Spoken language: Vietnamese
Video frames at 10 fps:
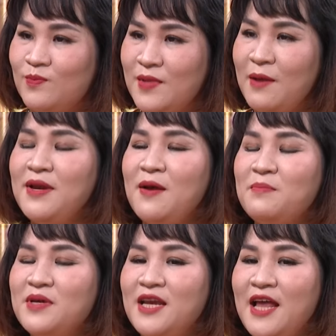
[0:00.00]
8
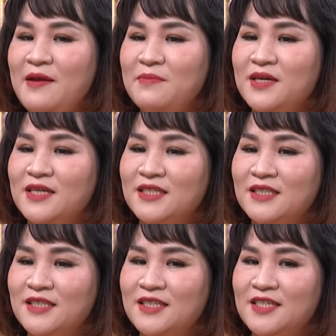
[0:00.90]
năm mình làm mà
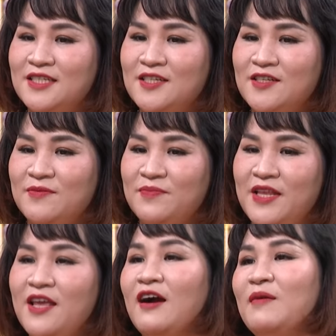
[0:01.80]

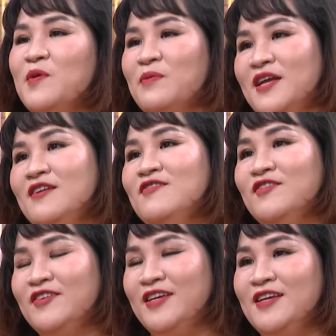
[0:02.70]
mình nhận một cái
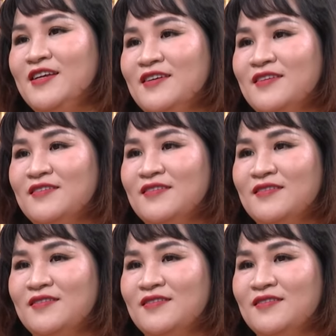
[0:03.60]
người uh,